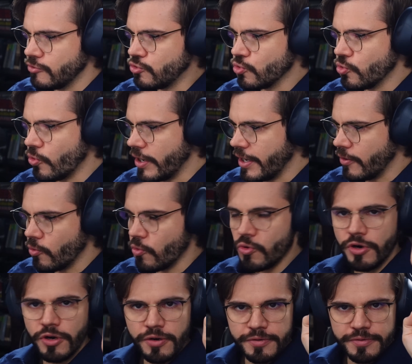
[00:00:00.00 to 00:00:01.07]
2,
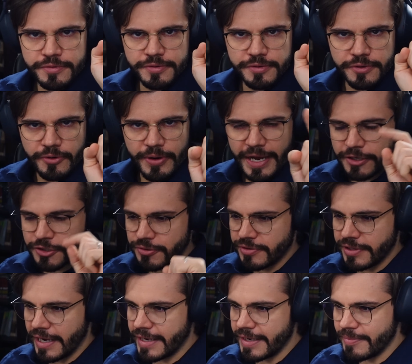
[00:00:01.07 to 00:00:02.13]
1, Reaction
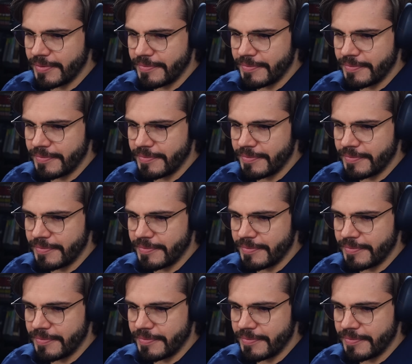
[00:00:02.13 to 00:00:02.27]
Time.